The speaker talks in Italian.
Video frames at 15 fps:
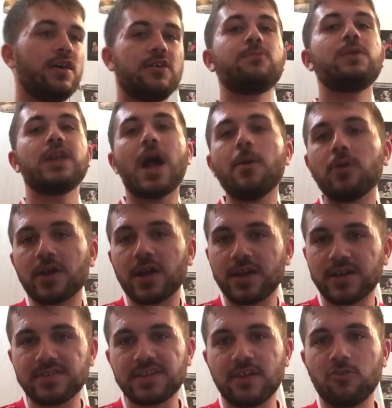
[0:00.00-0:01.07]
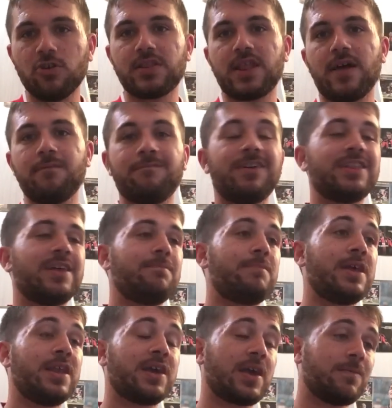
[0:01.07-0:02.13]
Speriamo che anche stavolta vada
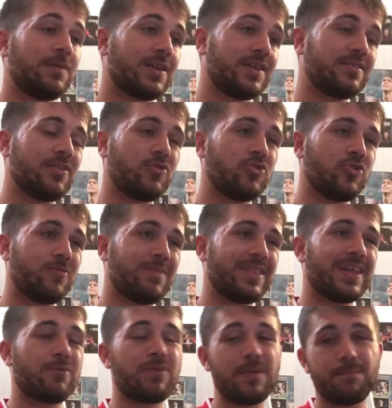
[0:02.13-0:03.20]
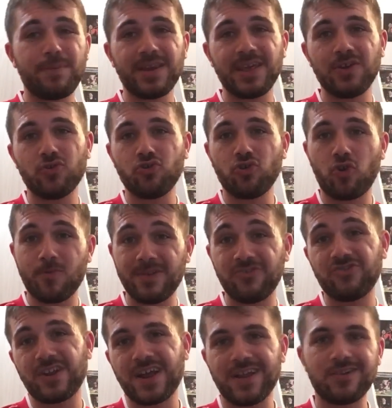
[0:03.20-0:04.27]
bene, anche perché secondo me da quel periodo
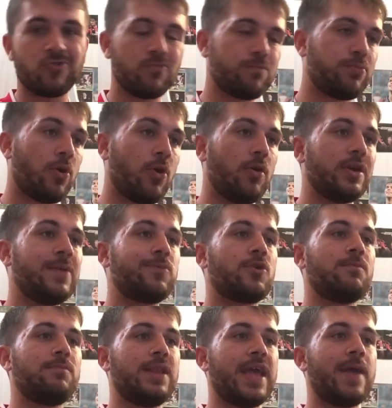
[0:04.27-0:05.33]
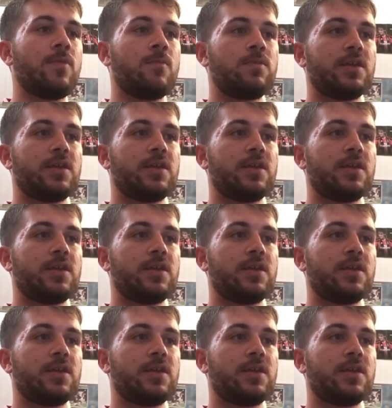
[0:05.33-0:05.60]
cominceranno un po' i problemi,